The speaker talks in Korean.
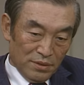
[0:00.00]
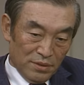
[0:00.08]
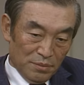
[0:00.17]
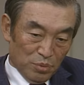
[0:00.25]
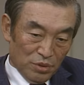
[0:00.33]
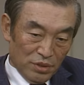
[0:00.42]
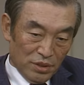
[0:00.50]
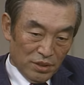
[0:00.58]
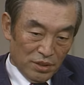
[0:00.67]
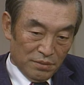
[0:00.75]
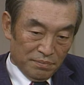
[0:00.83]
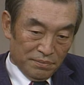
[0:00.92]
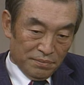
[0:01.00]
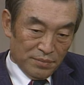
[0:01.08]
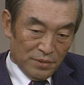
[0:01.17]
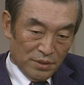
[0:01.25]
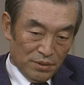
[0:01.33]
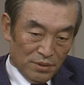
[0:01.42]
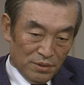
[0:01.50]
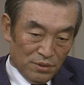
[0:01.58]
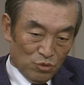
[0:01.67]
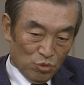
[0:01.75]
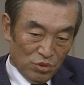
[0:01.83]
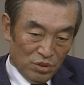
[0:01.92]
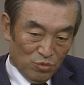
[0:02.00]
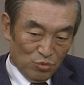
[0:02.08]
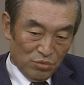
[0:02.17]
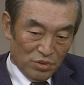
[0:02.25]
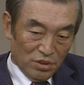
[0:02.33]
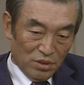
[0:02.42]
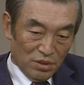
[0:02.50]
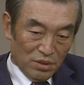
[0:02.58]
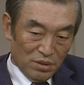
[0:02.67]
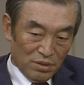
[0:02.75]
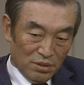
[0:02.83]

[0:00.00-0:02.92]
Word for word: 그 보니까 그 소련군들이